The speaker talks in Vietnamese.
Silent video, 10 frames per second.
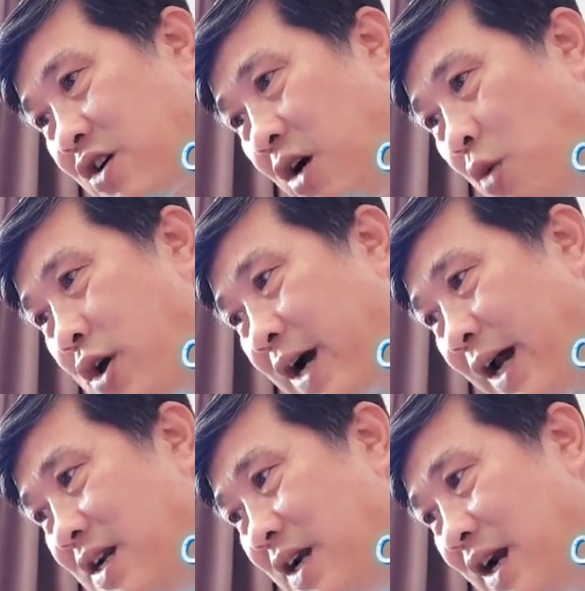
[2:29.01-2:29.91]
có bối
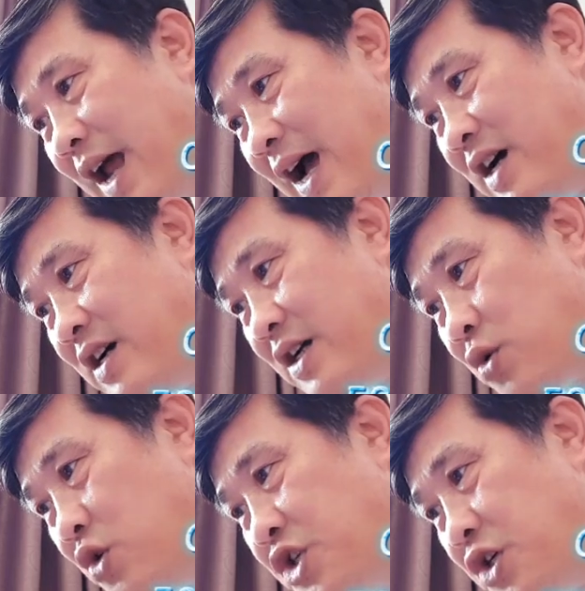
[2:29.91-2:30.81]
cảnh là người của